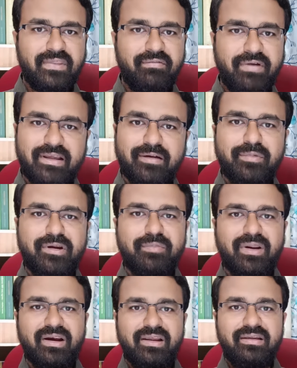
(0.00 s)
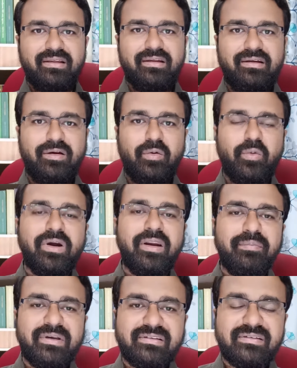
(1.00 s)
வணக்கம் நண்பர்களே உங்கள்
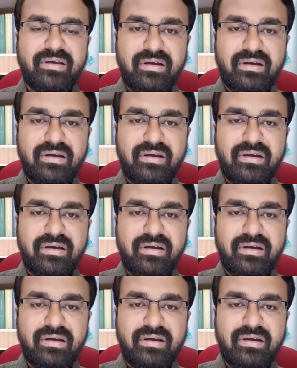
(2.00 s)
எம்எஸ்